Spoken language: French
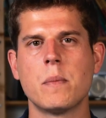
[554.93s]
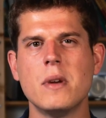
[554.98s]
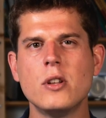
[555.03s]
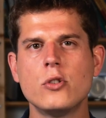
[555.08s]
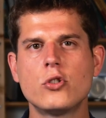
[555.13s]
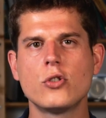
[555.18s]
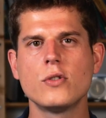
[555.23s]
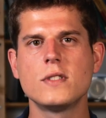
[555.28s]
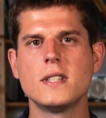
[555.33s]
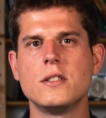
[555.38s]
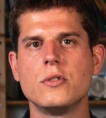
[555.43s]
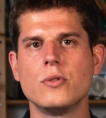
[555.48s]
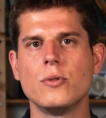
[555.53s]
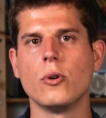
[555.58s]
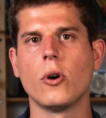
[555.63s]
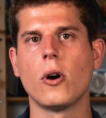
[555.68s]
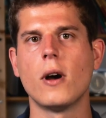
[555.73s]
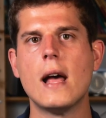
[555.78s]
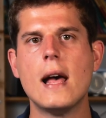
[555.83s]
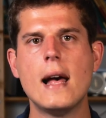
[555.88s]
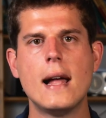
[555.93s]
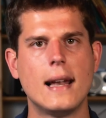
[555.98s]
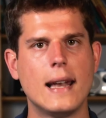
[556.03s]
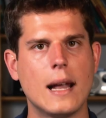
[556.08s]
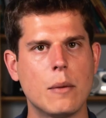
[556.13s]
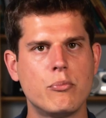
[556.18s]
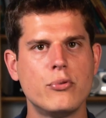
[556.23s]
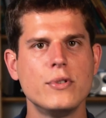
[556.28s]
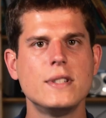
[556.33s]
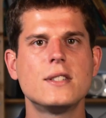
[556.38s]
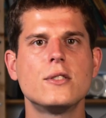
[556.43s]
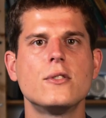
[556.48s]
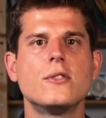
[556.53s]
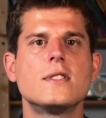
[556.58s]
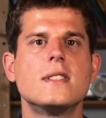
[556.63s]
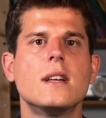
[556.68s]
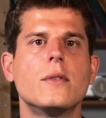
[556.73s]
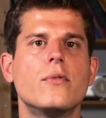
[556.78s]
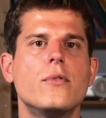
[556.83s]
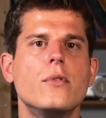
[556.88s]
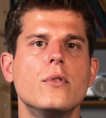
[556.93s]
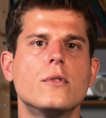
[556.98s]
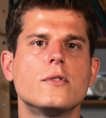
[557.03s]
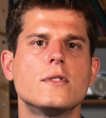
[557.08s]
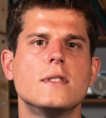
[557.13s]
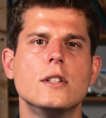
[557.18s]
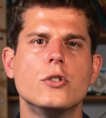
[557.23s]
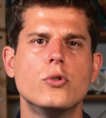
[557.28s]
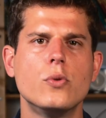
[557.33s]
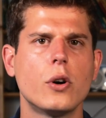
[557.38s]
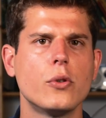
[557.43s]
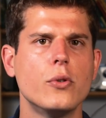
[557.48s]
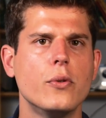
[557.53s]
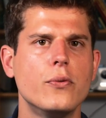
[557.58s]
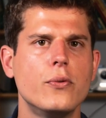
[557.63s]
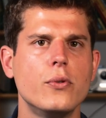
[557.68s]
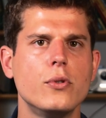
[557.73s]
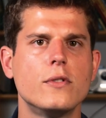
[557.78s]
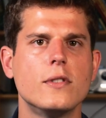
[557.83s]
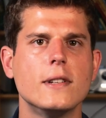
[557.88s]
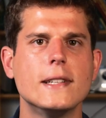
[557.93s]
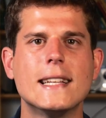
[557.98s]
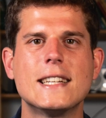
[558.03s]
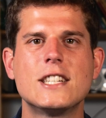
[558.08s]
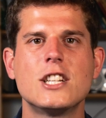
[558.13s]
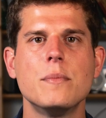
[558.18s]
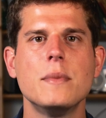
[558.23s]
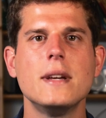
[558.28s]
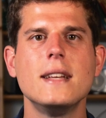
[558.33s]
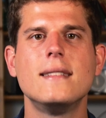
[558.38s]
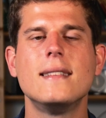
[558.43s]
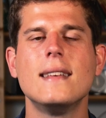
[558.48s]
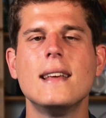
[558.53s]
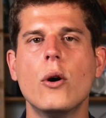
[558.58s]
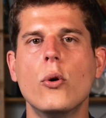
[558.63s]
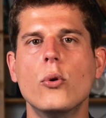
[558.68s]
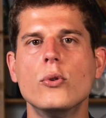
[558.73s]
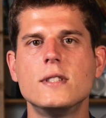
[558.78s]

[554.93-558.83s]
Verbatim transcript: Mais une chose est sûre, la puissance d'influence des joueurs de foot n'a jamais été